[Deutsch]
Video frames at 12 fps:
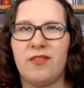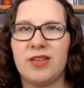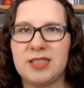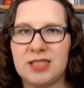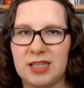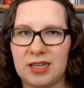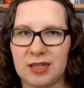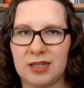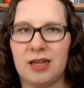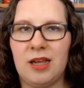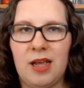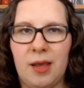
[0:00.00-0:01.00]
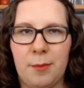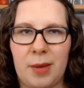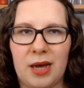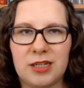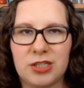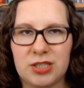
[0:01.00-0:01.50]
was deren
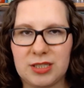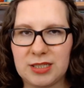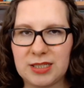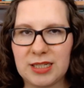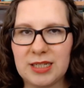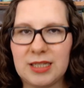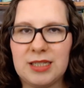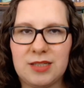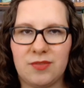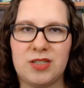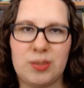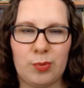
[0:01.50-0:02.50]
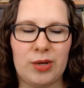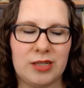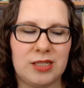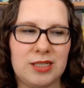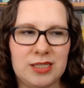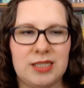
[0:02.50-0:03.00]
magisches Ding ist, was sie
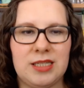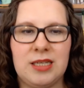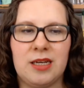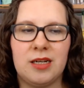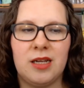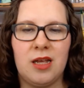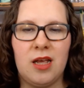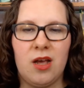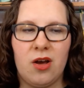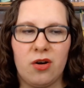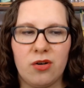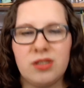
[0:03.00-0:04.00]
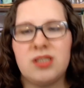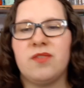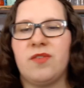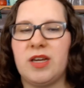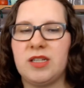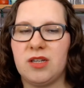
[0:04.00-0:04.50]
praktizieren und so
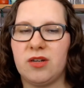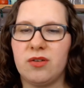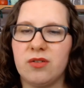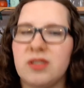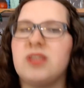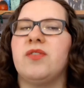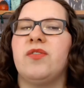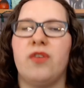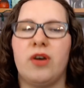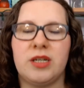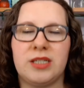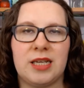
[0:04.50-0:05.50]
weiter und so fort.